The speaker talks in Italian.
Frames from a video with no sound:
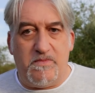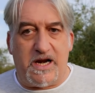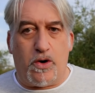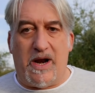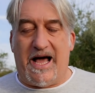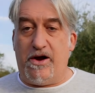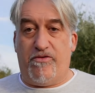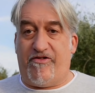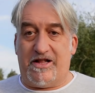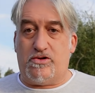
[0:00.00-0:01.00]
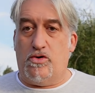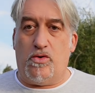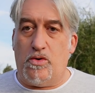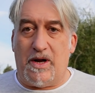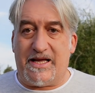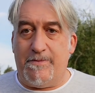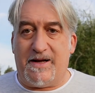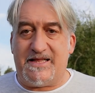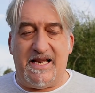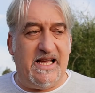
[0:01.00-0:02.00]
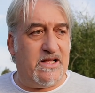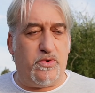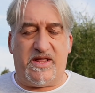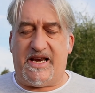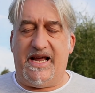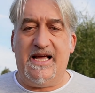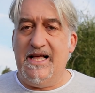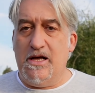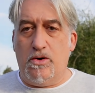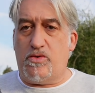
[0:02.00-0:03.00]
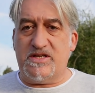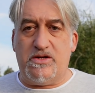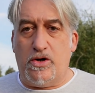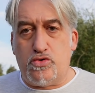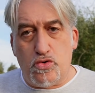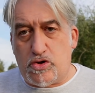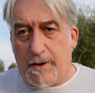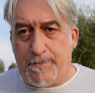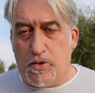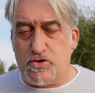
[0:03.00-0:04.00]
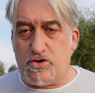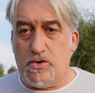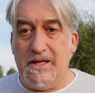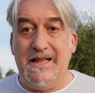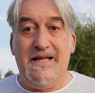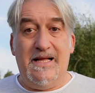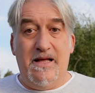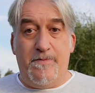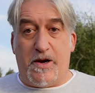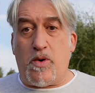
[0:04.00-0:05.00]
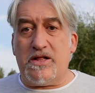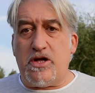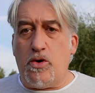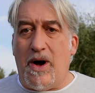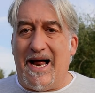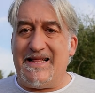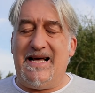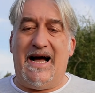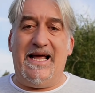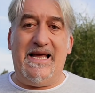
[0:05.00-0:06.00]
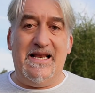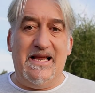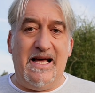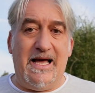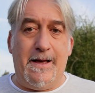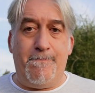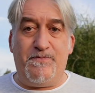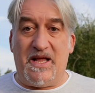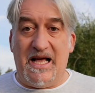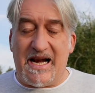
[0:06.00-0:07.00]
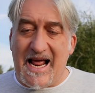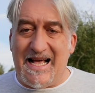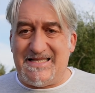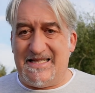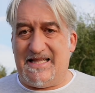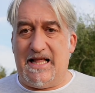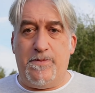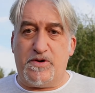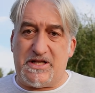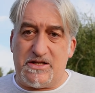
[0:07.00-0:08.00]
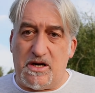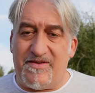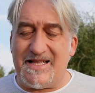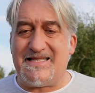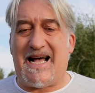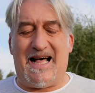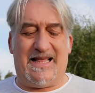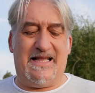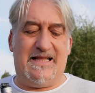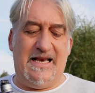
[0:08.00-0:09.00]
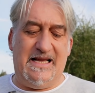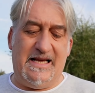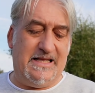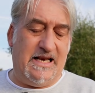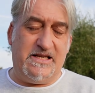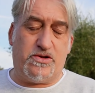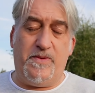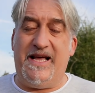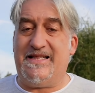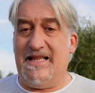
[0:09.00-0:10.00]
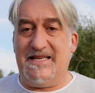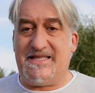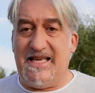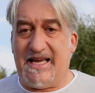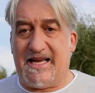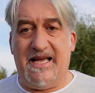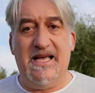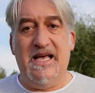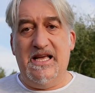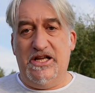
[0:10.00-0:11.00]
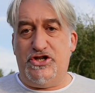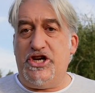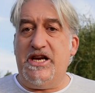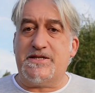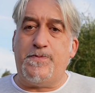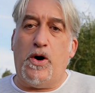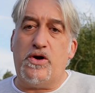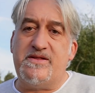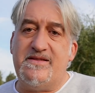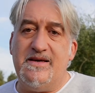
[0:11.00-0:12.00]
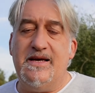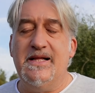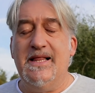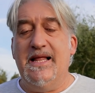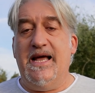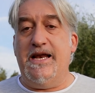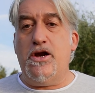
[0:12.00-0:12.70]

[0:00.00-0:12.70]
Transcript: regolare. ho fatto qualche batteria, due, tre, con questi noi tutto è a posto. Per quanto riguarda il, ehm, il reset delle impostazioni avanzate, delle, degli strumenti, degli stick in Cine, Sport e